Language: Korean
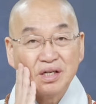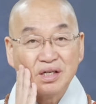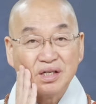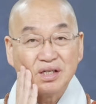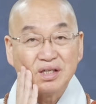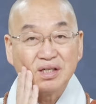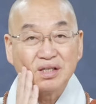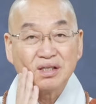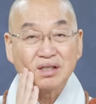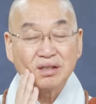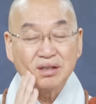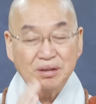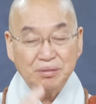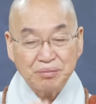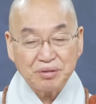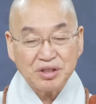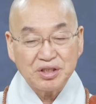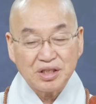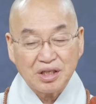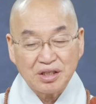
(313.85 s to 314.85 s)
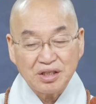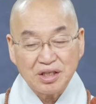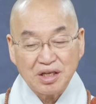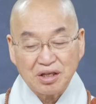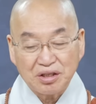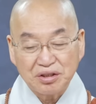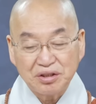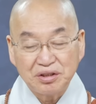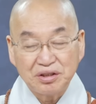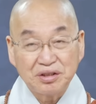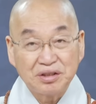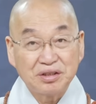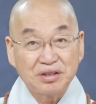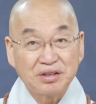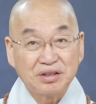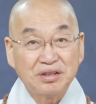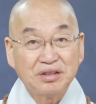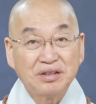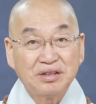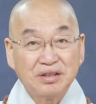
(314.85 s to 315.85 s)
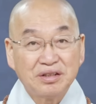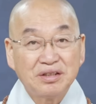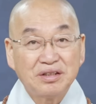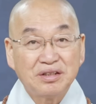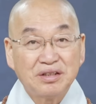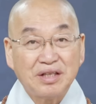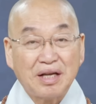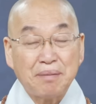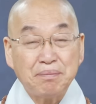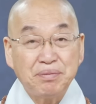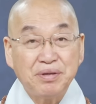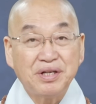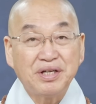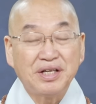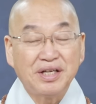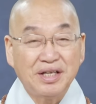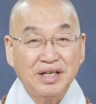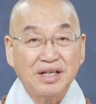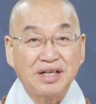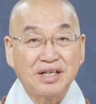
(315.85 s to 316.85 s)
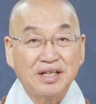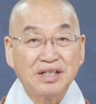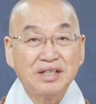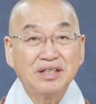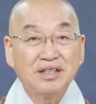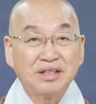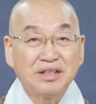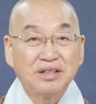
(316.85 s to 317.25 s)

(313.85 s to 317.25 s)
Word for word: 어, 그러면 이제 그 남편이